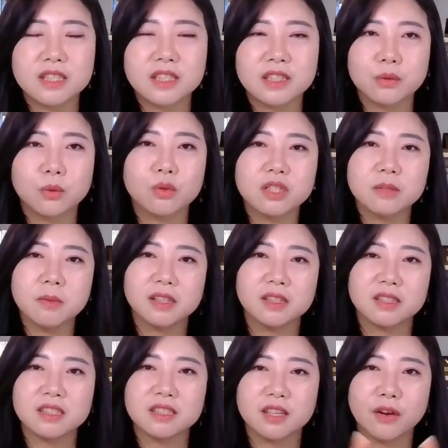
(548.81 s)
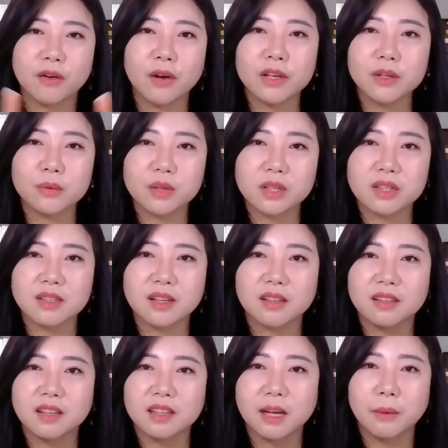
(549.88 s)
지, 요즘에는 이제 여행용 키트
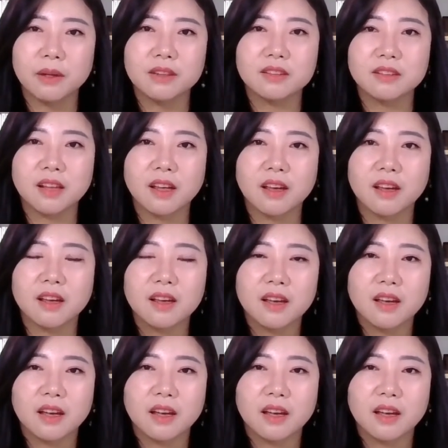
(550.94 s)
같은 게 나왔는데